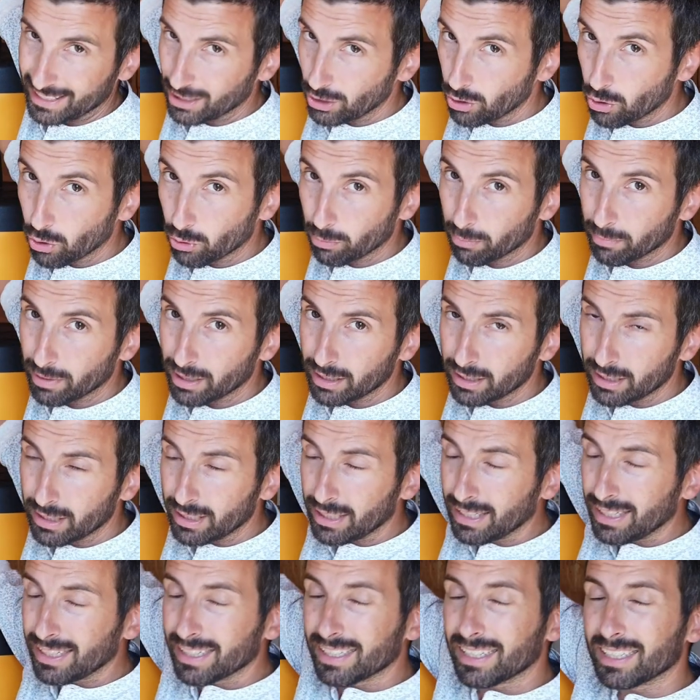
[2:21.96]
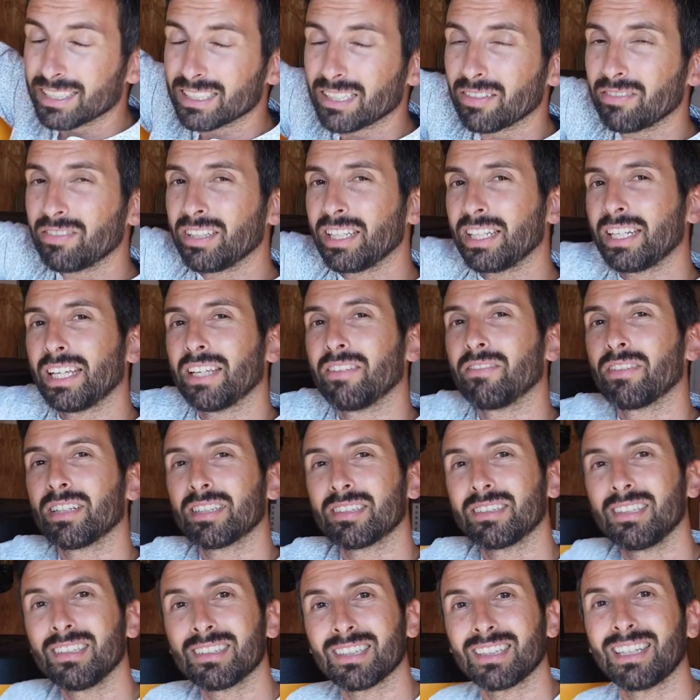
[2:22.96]
in gomma che se viene
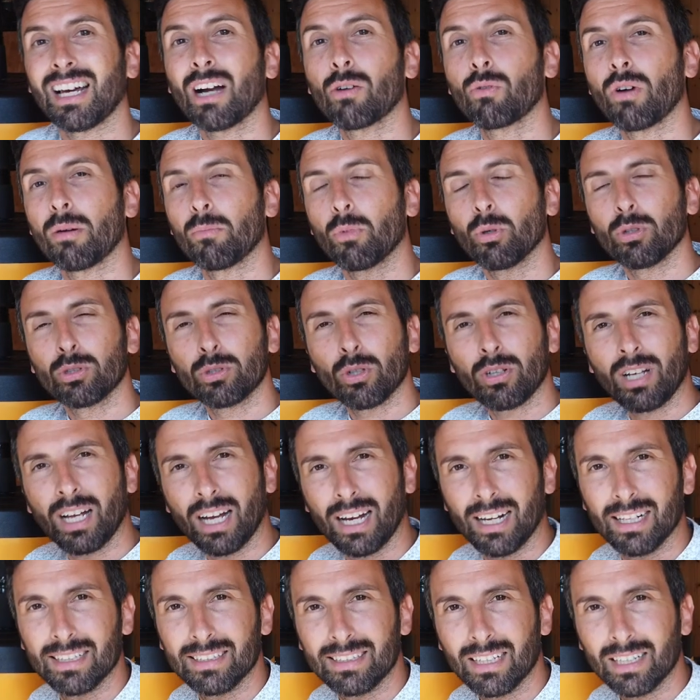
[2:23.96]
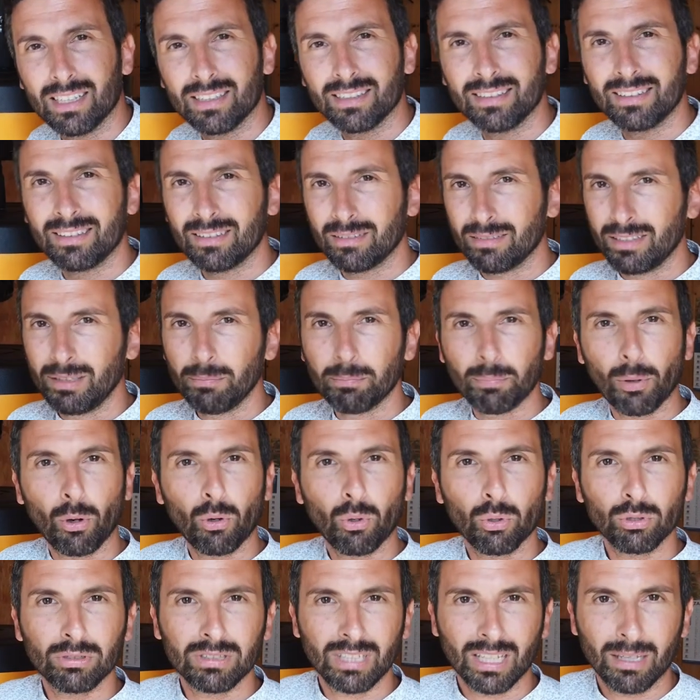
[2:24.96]
investita d'acqua molto calda in
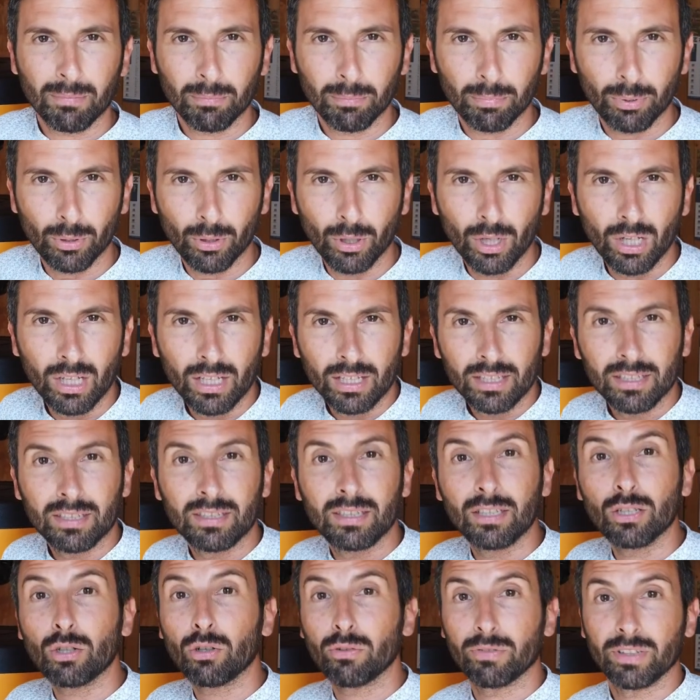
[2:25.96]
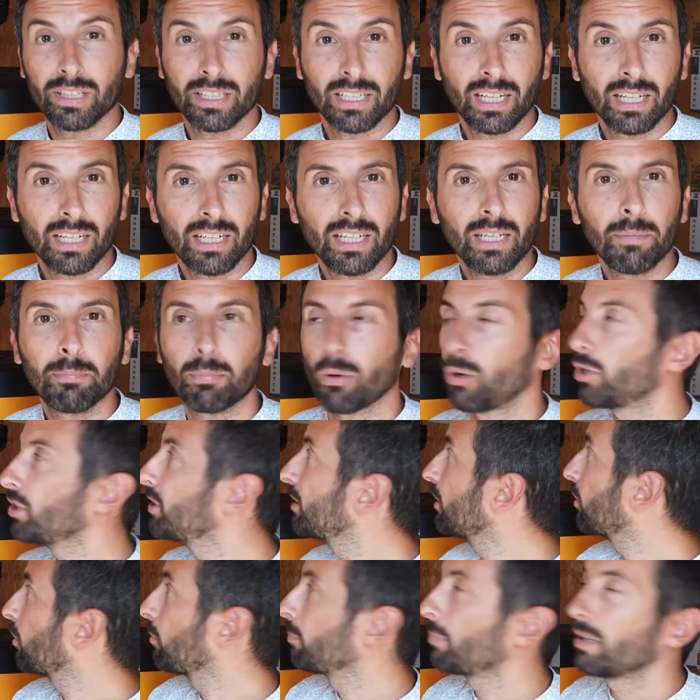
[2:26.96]
poco tempo si rovina e poi
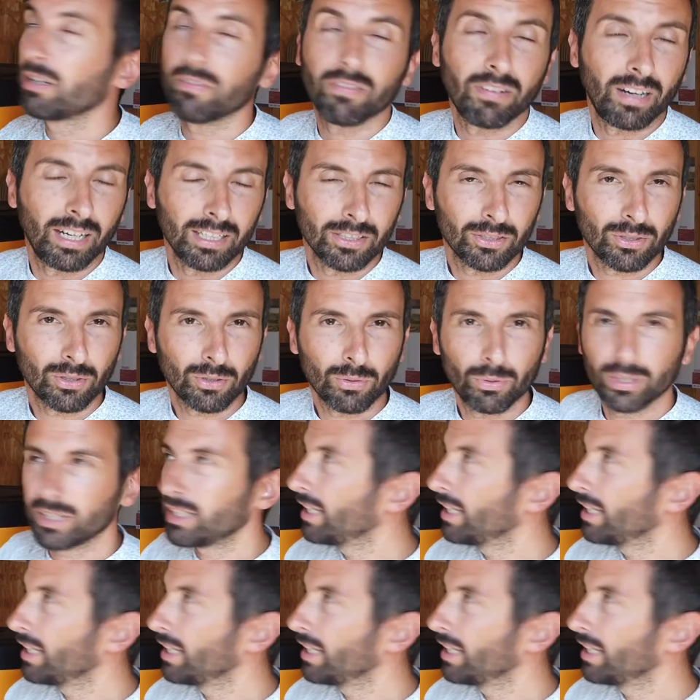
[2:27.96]
si rompe il vaso.